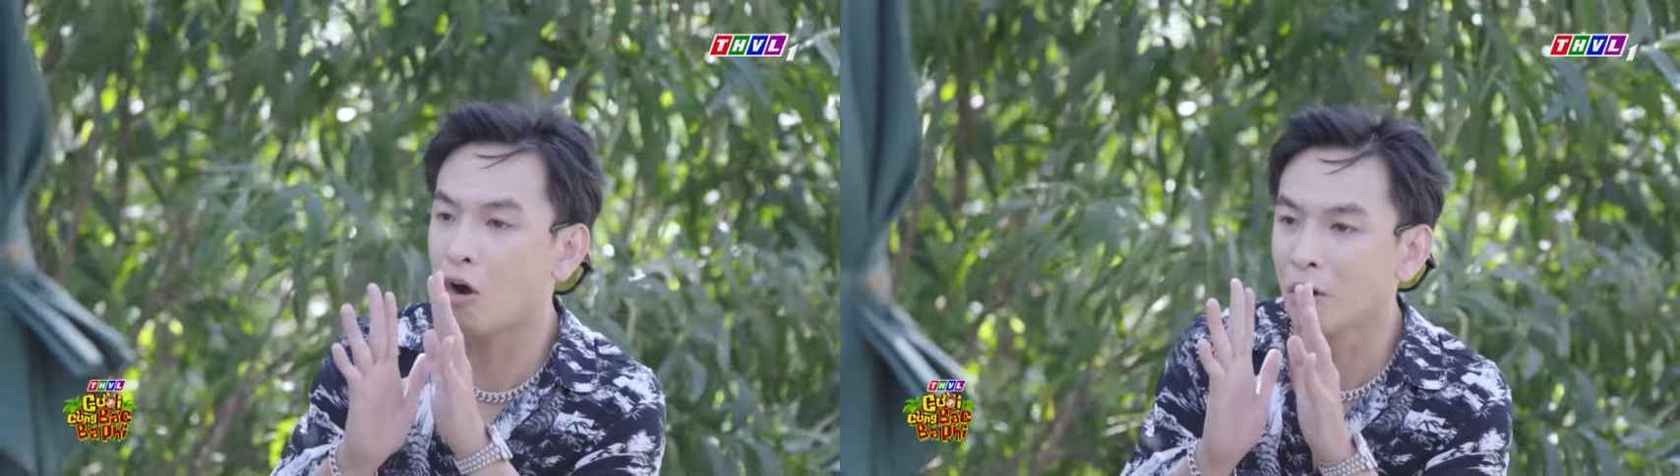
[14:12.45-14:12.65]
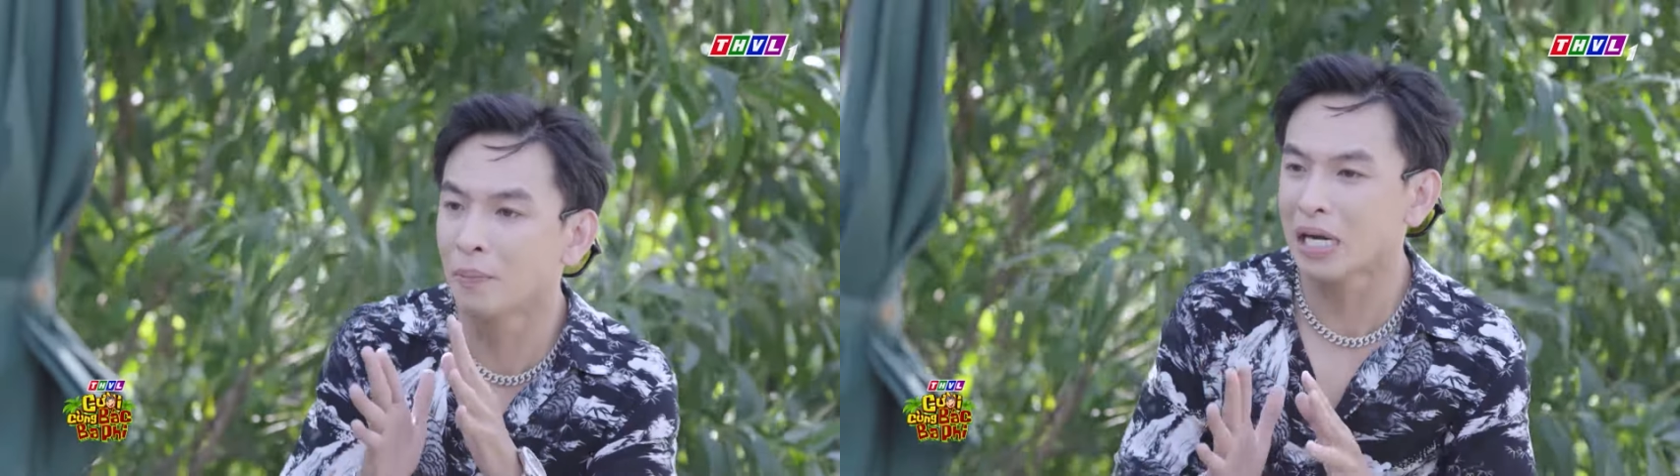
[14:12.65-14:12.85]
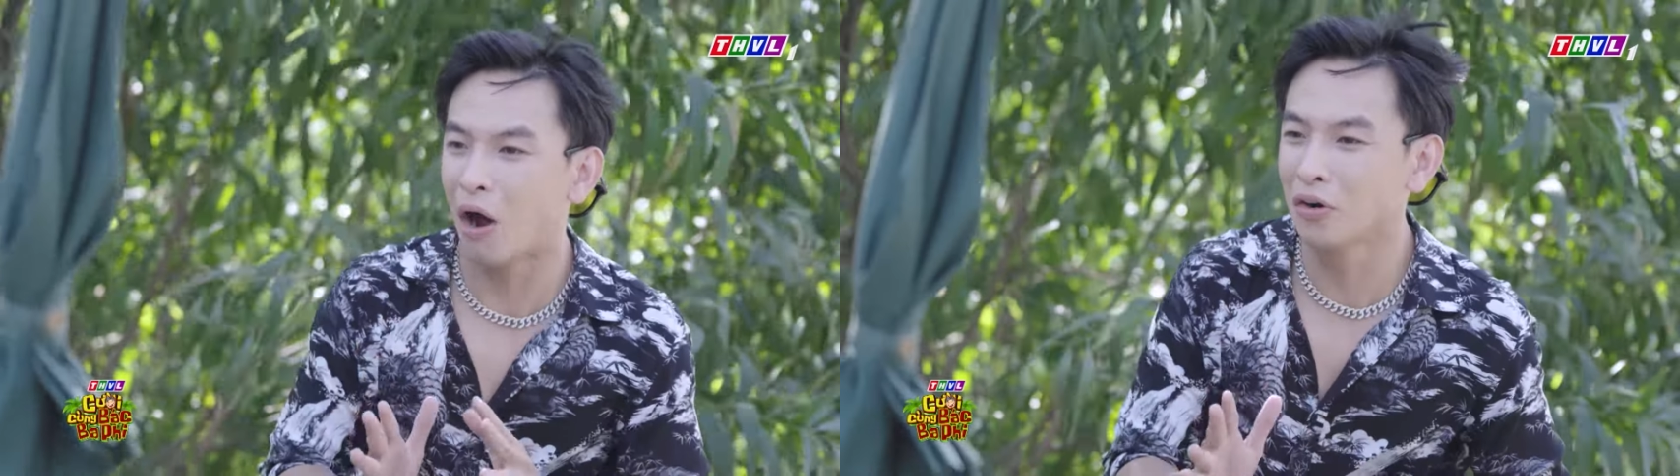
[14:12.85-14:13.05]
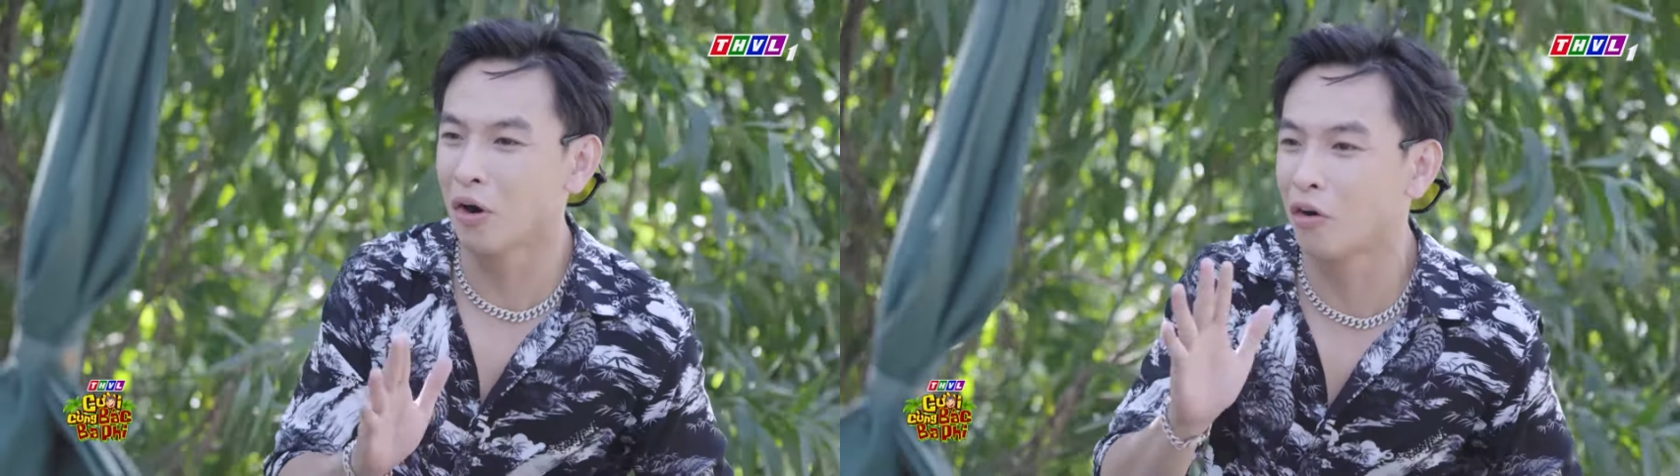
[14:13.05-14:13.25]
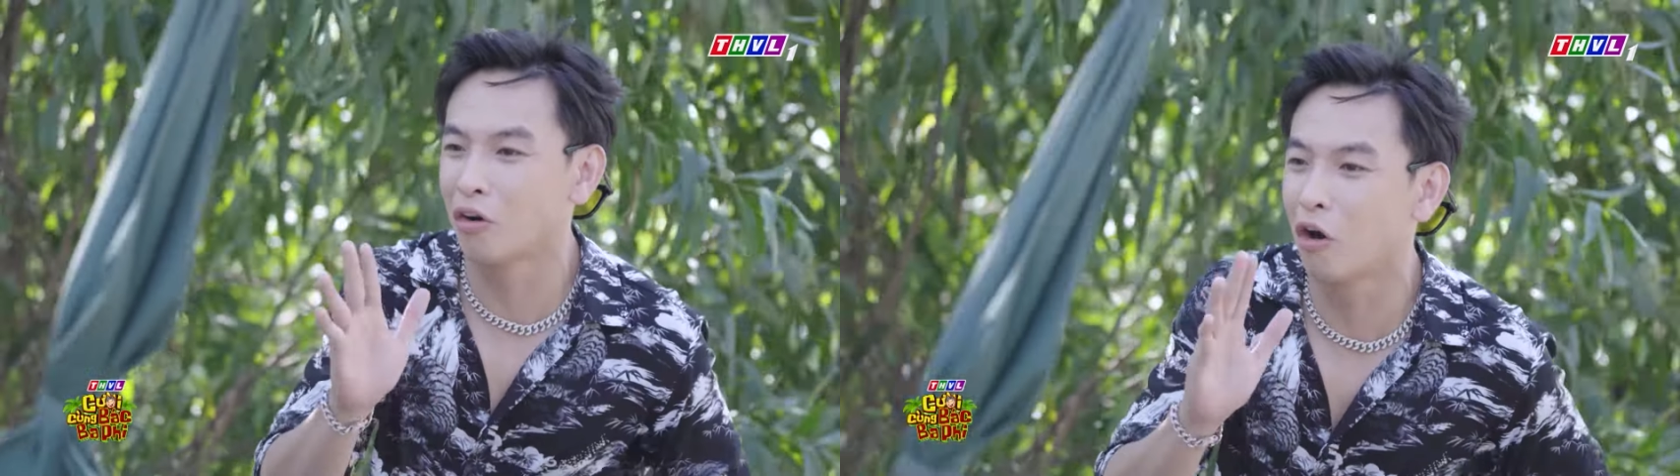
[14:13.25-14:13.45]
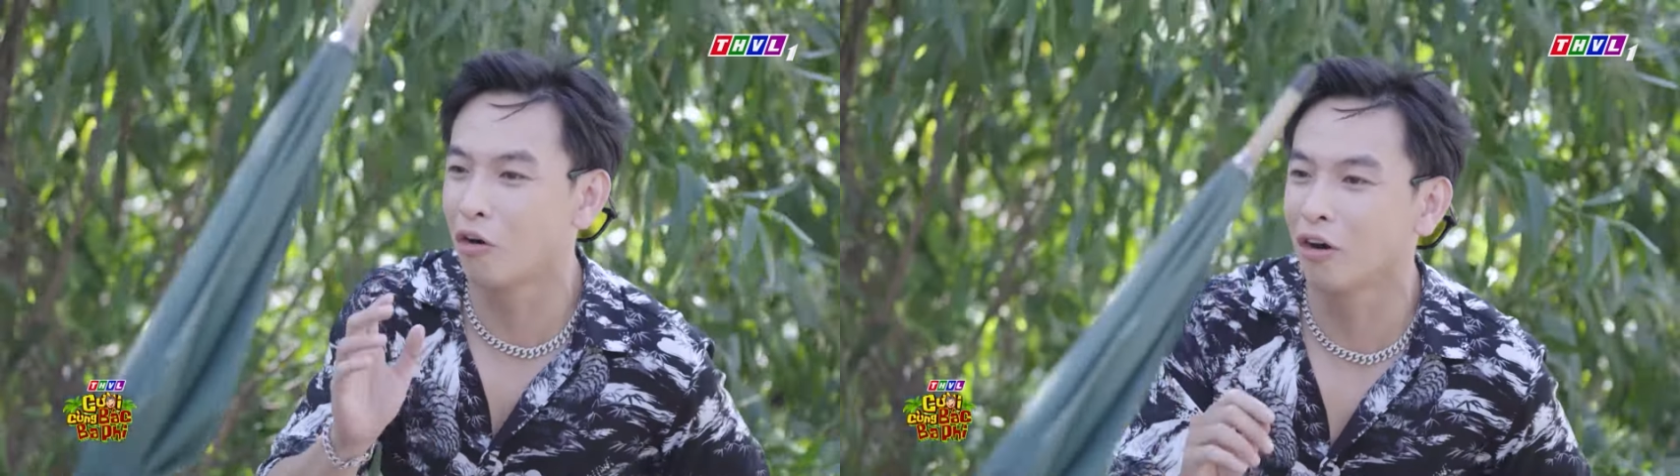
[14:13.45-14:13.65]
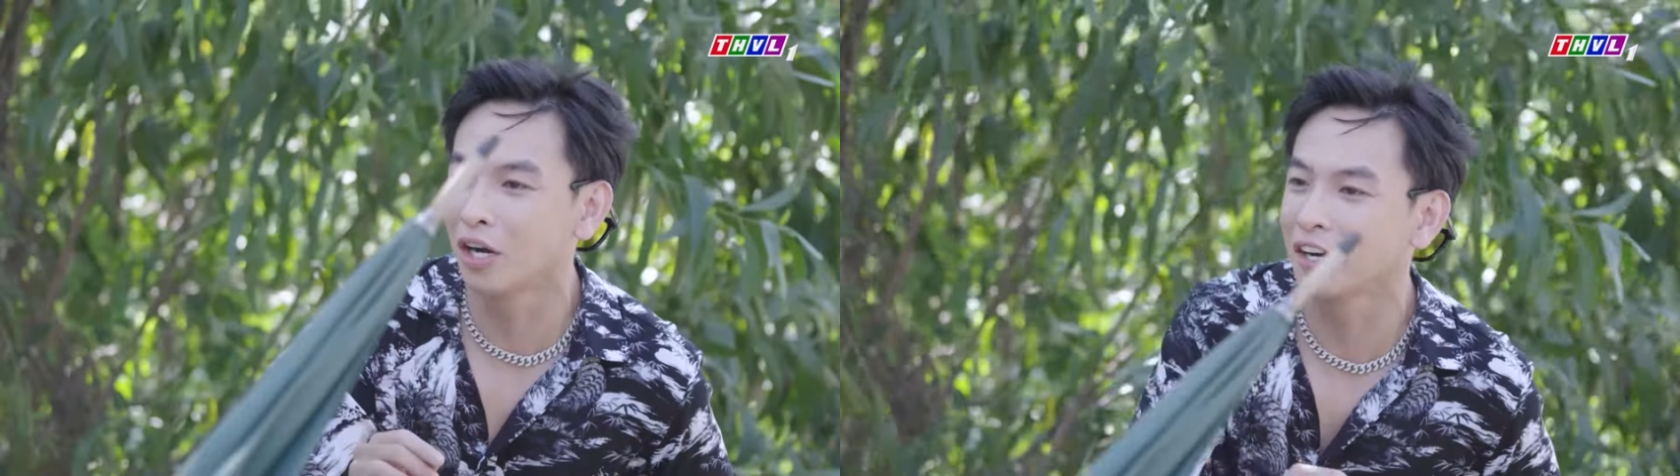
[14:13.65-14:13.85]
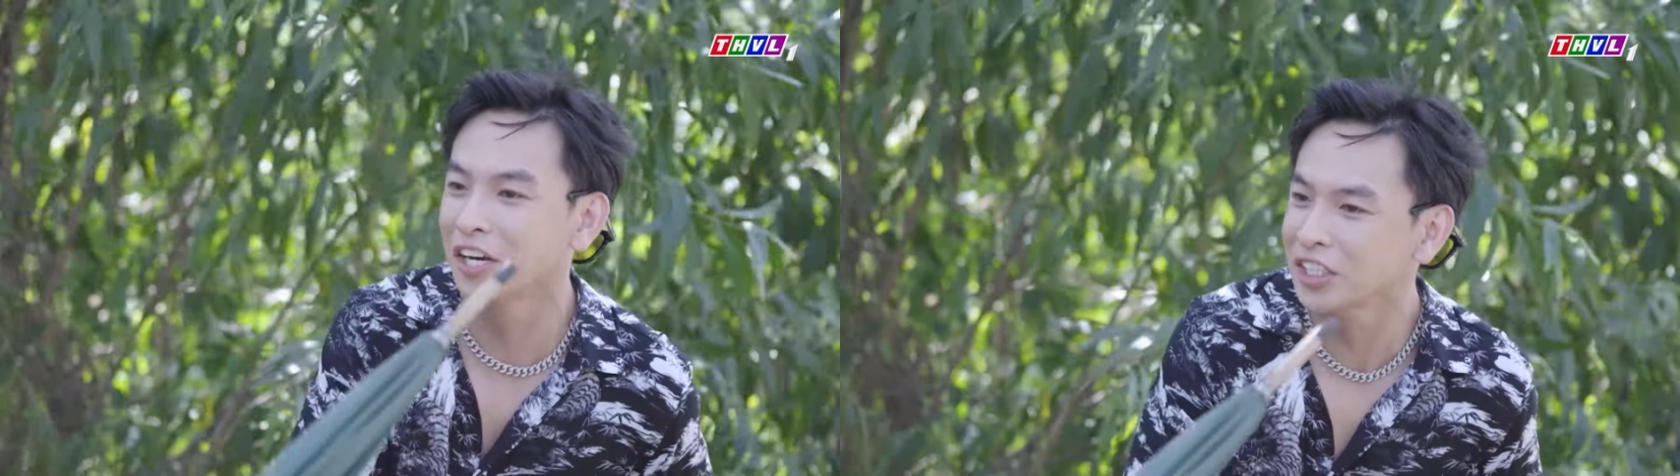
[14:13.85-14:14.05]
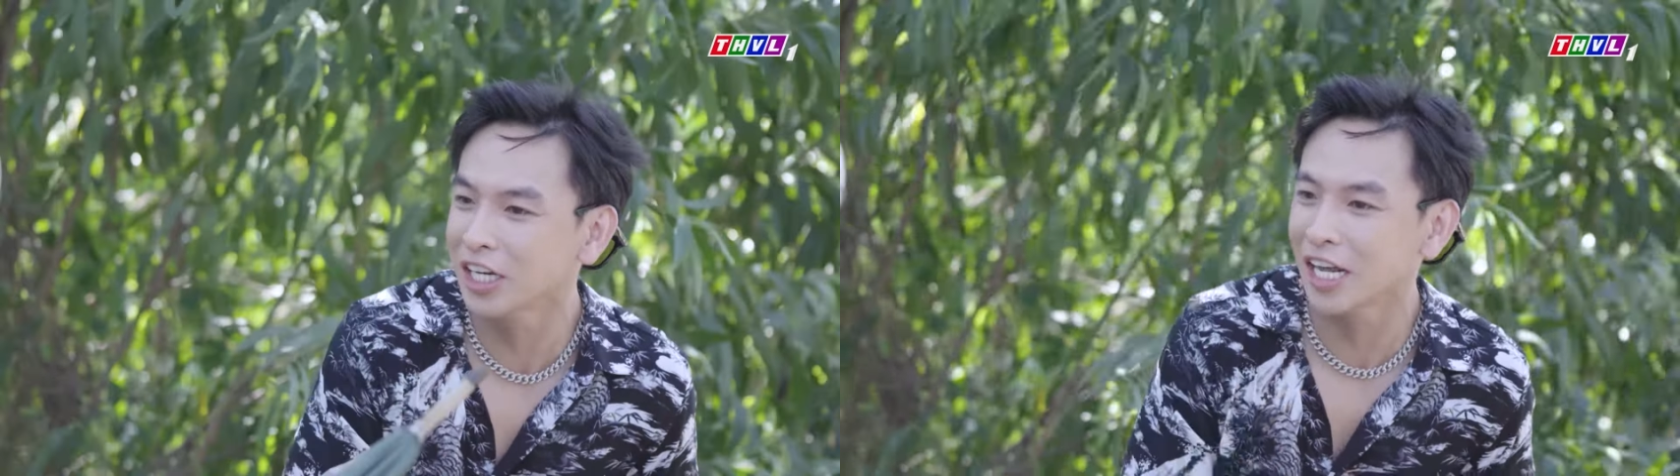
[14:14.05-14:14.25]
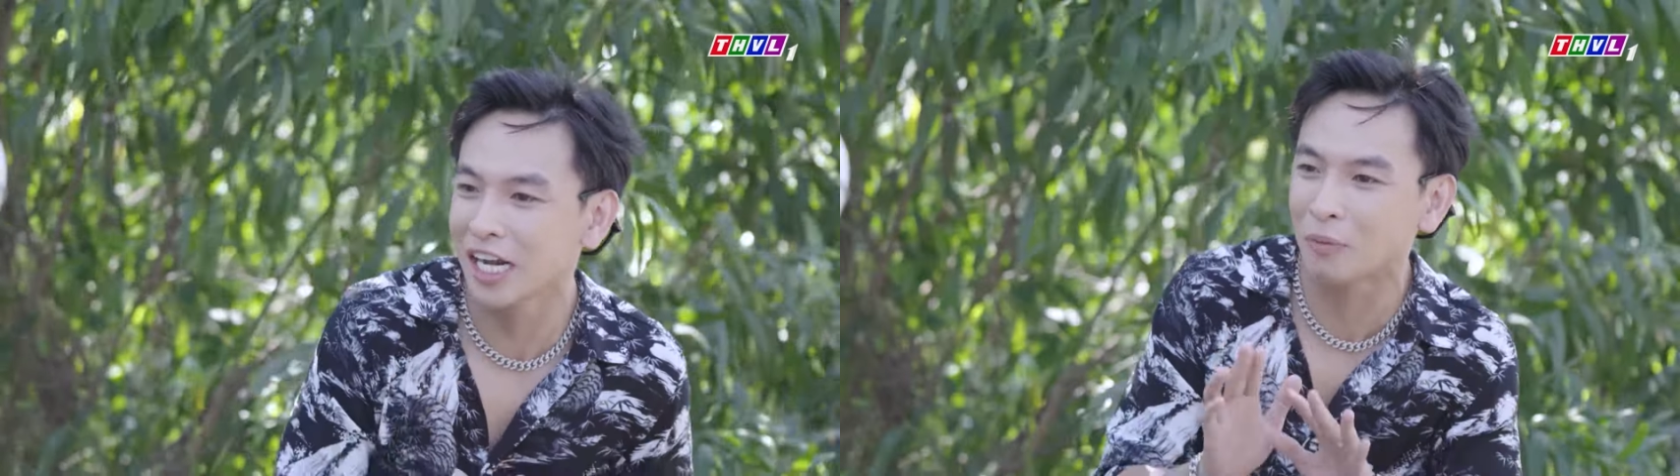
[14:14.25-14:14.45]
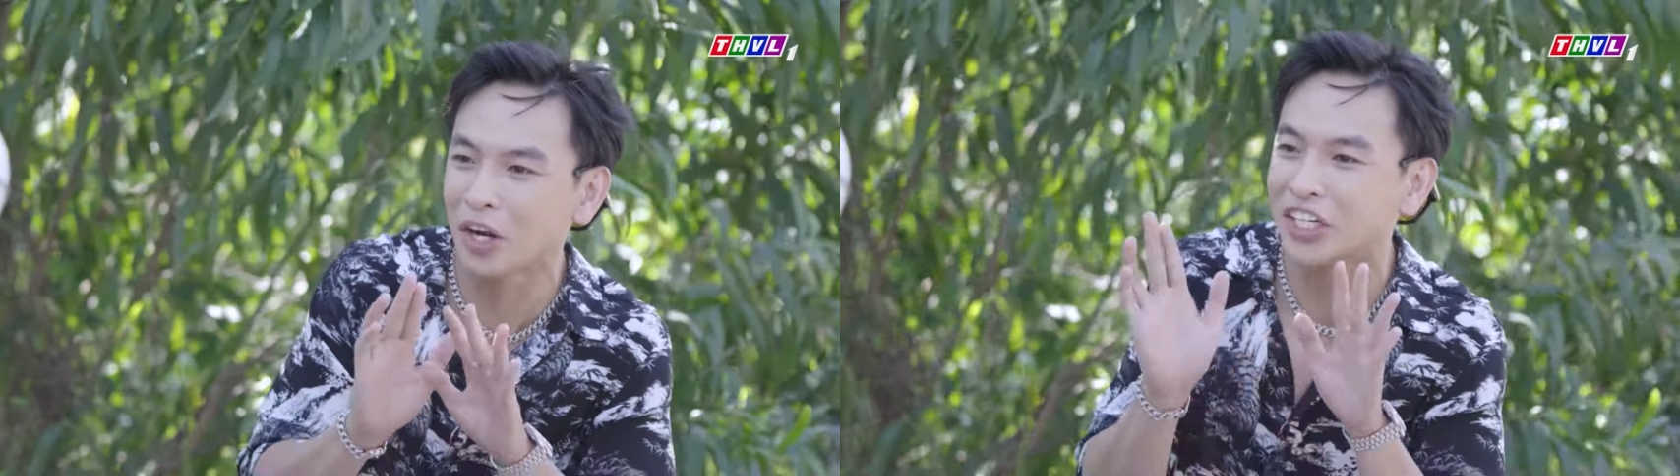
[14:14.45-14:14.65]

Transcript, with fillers: con con biết lỗi rồi con con, con lên đính chính liền không